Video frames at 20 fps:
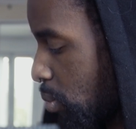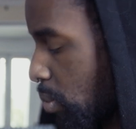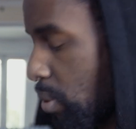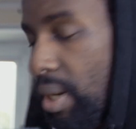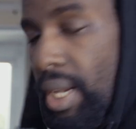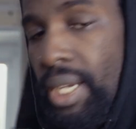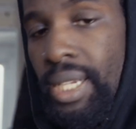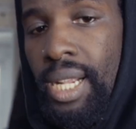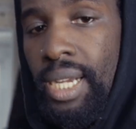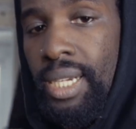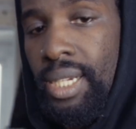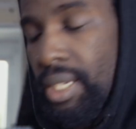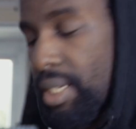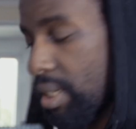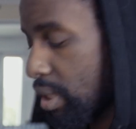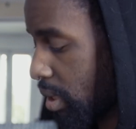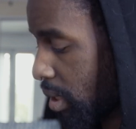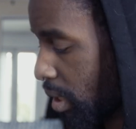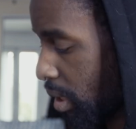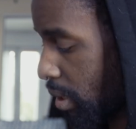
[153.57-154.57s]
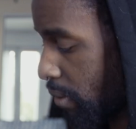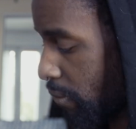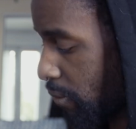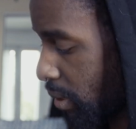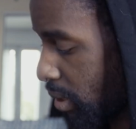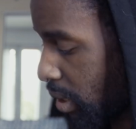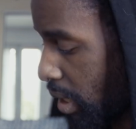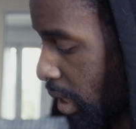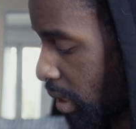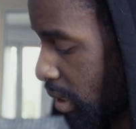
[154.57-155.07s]
Donc là, il a cliqué,
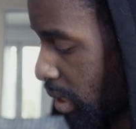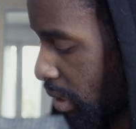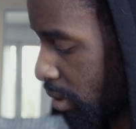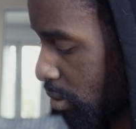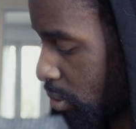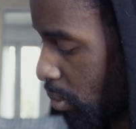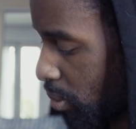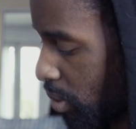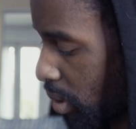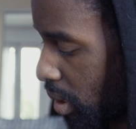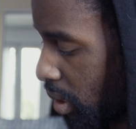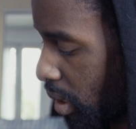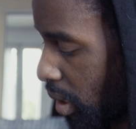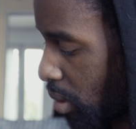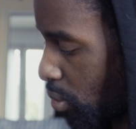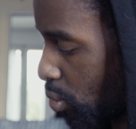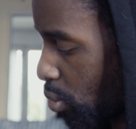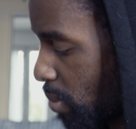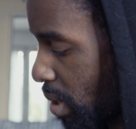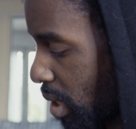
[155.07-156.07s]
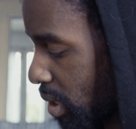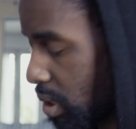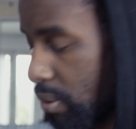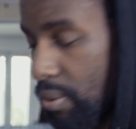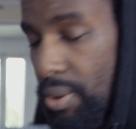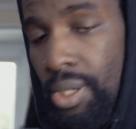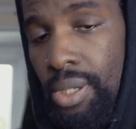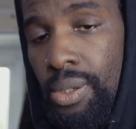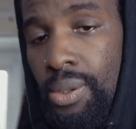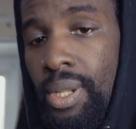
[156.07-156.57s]
enfin, il a, sonné, il y a les deux barres, ça
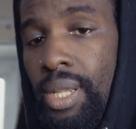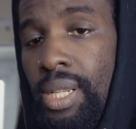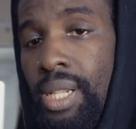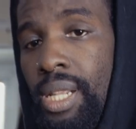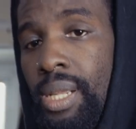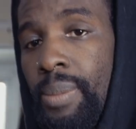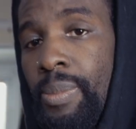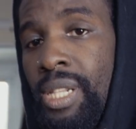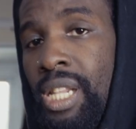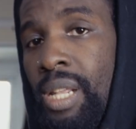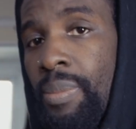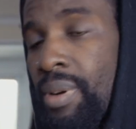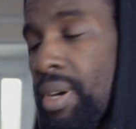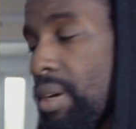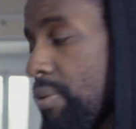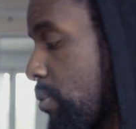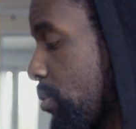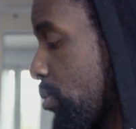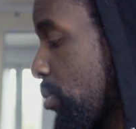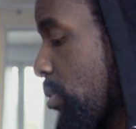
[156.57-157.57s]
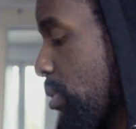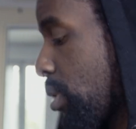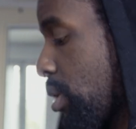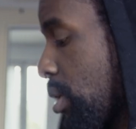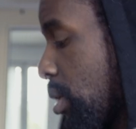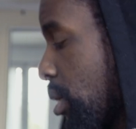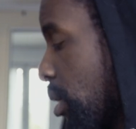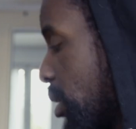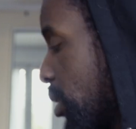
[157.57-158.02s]
veut dire que là, il est, prêt à fonctionner.